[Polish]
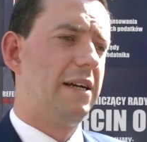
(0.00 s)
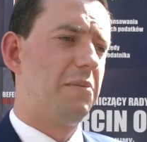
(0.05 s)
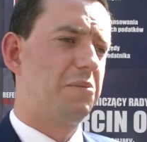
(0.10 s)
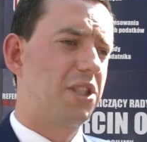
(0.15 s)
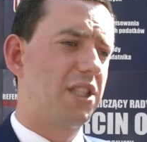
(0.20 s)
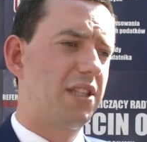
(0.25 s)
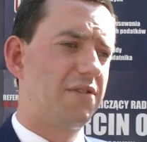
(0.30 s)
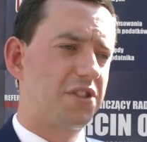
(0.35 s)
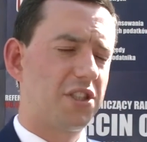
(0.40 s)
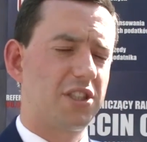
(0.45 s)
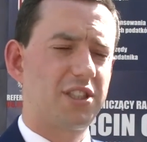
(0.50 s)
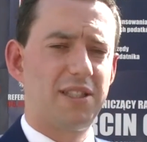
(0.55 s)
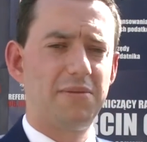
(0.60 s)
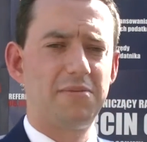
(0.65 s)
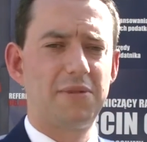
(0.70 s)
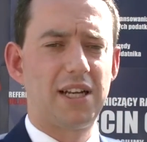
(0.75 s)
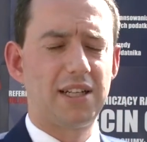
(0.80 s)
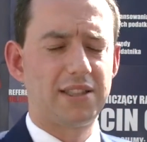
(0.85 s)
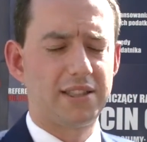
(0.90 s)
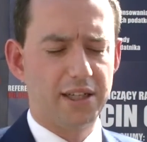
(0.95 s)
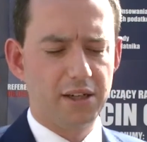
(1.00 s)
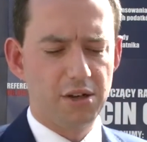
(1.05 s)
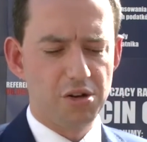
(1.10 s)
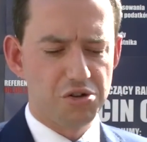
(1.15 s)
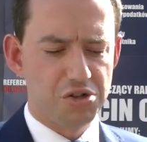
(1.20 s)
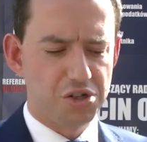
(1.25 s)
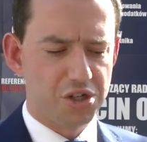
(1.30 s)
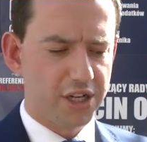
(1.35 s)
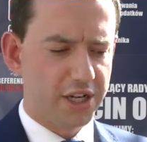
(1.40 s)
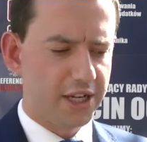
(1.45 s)
Przede wszystkim dlatego,
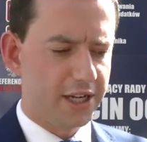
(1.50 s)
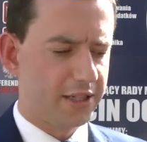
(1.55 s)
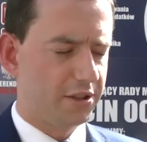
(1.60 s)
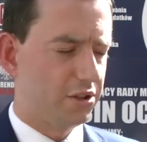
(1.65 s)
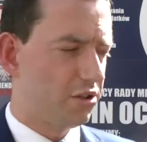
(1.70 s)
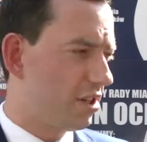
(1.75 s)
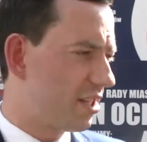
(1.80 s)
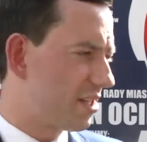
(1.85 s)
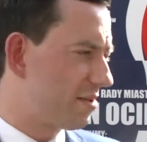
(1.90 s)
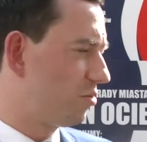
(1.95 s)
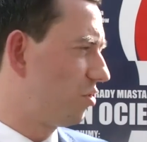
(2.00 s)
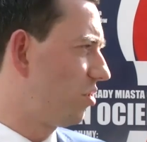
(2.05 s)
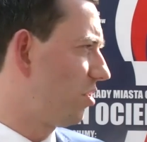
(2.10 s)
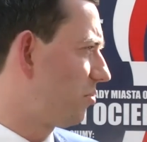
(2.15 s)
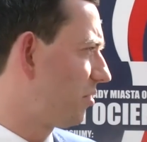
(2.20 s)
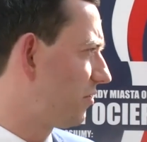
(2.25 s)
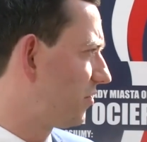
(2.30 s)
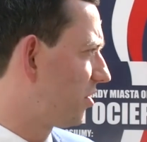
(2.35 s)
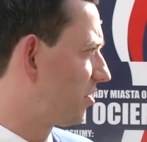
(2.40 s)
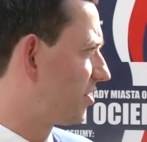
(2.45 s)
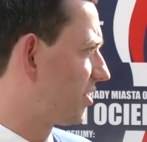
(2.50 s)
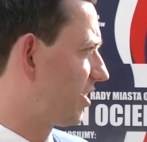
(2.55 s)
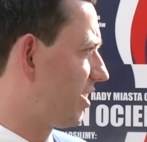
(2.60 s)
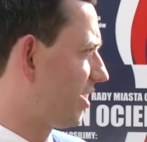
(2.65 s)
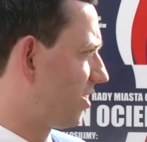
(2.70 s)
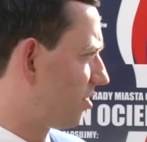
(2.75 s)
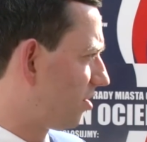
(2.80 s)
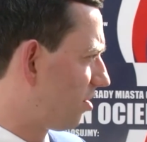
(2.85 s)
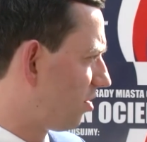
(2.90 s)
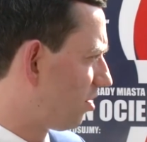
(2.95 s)
że to jest mój obowiązek
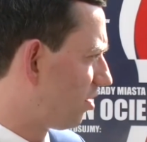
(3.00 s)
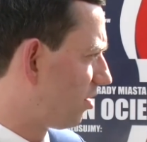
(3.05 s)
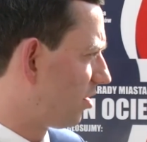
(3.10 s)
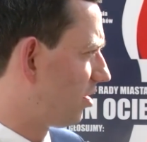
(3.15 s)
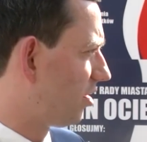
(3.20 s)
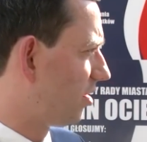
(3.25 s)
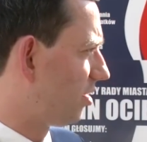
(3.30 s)
jako